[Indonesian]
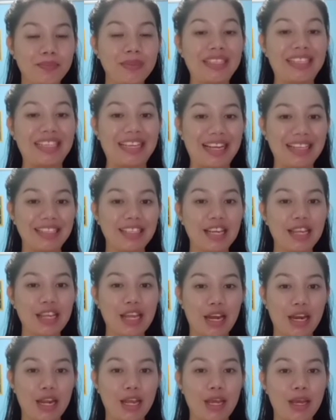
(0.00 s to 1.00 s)

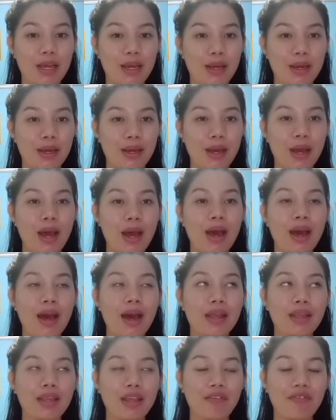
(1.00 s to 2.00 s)
penjelasan dari
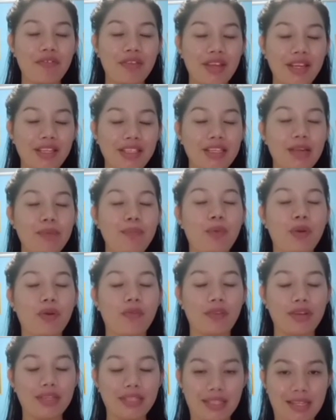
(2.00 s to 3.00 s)
definisi
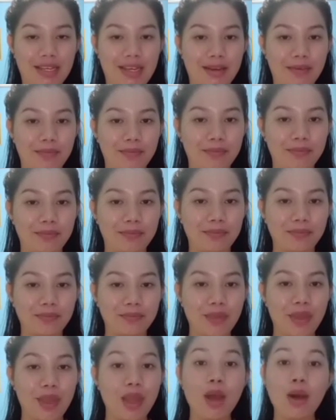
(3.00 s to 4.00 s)
profesi.
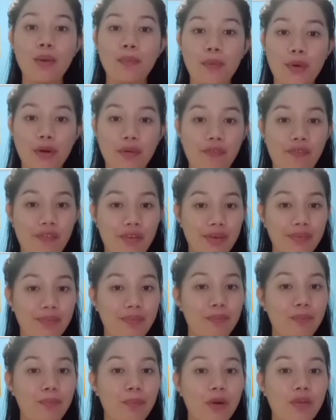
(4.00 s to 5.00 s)

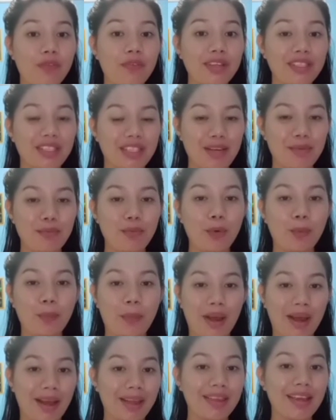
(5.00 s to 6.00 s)
Profesi, profesi
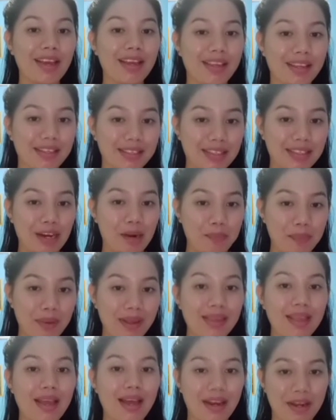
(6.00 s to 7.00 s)
merupakan kata
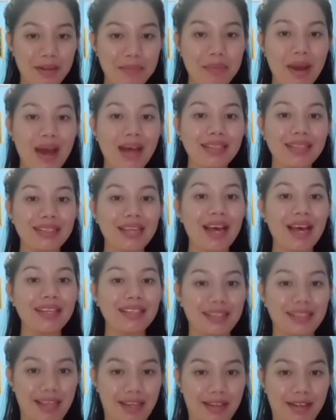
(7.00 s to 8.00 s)
serapan dari bahasa
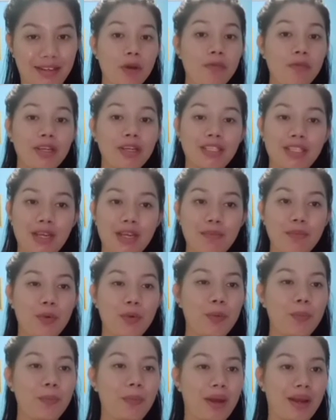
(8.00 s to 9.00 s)
asing. Profesi
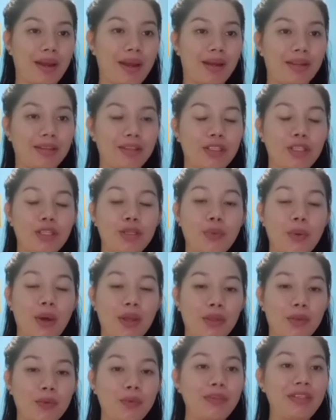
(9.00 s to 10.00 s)
merupakan
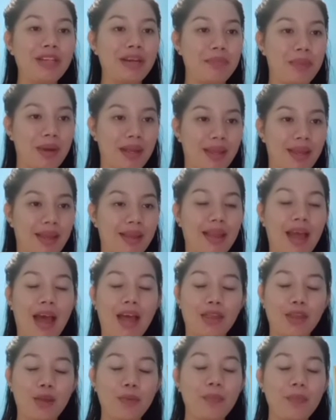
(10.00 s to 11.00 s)
suatu jabatan
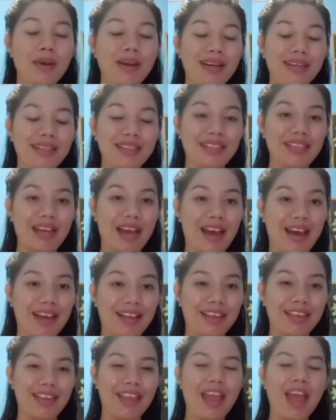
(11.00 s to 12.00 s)
atau
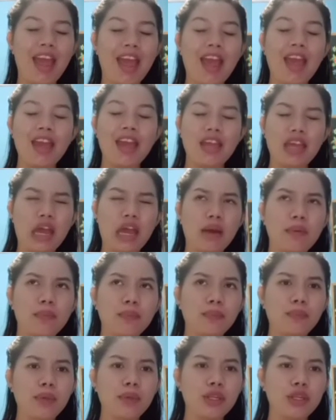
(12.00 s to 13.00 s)
pekerjaan yang
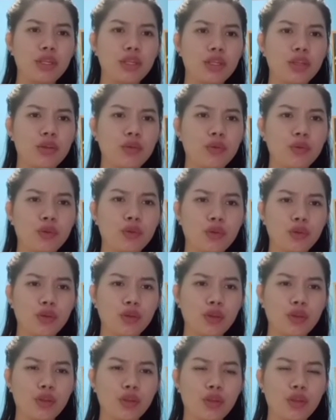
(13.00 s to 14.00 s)
menuntut
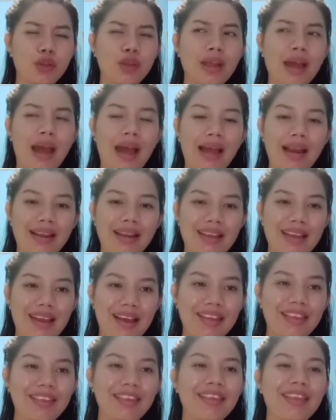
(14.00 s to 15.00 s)

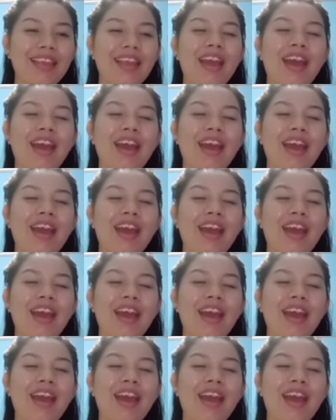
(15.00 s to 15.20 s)
keahlian